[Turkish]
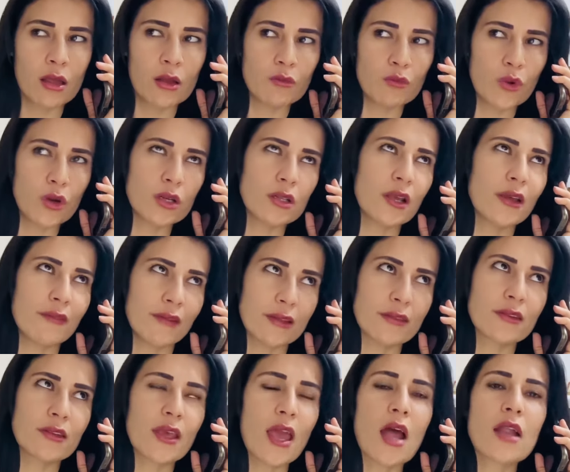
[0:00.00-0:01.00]
Bu arada
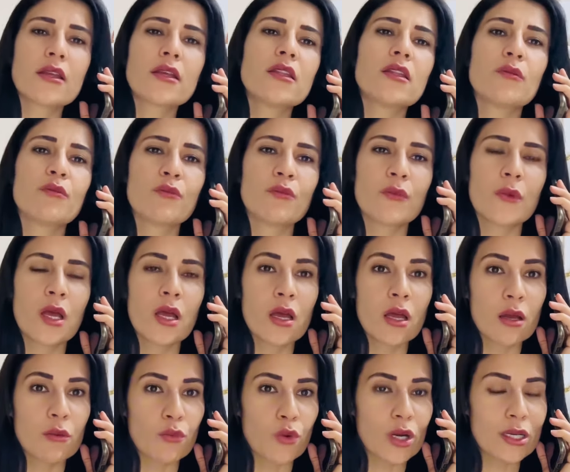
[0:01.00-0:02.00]
evet gerginim.
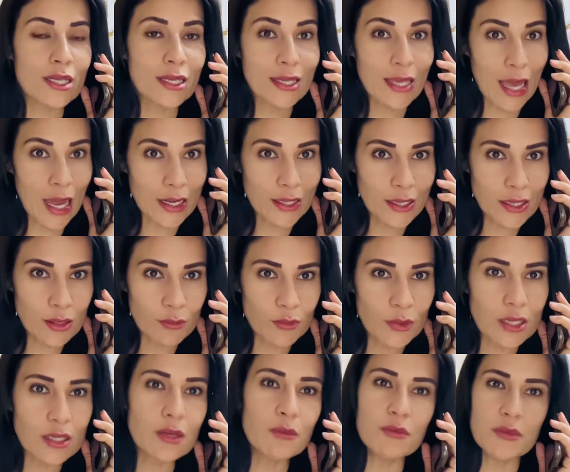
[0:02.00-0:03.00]
Bu arada gerginim
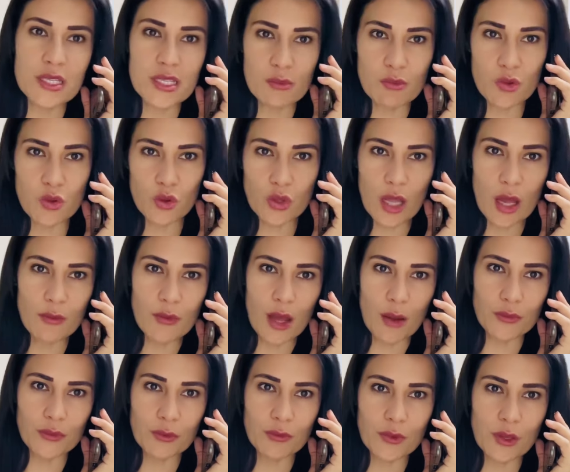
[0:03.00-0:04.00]
dedim. ismi yüklem
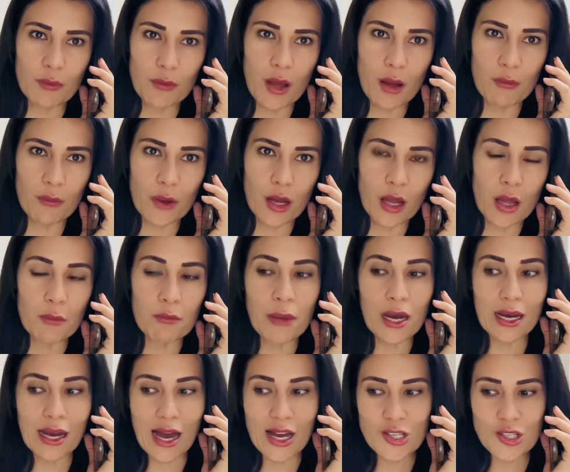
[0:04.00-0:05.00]
yaptım tamam mı?
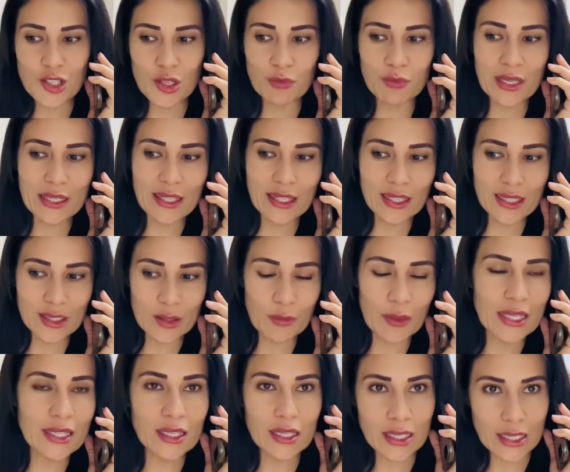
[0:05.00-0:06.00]
Bak aşkımdaki
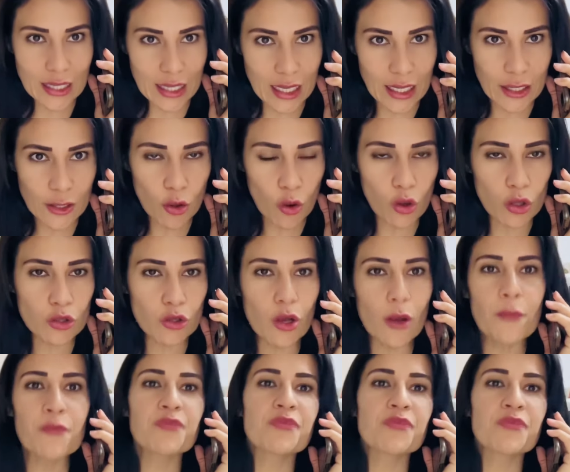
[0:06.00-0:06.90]
imeki iyilik oldu.